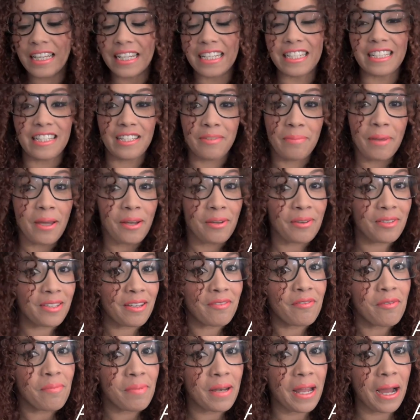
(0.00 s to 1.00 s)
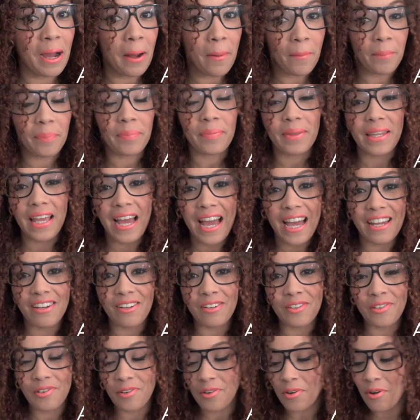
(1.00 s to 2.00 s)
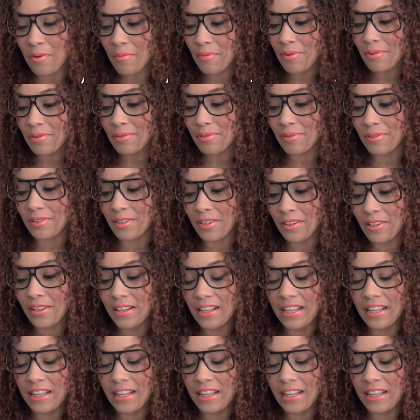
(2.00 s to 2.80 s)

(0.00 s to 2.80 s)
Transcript: et j'espère que ça vous plaira. Alors je commence,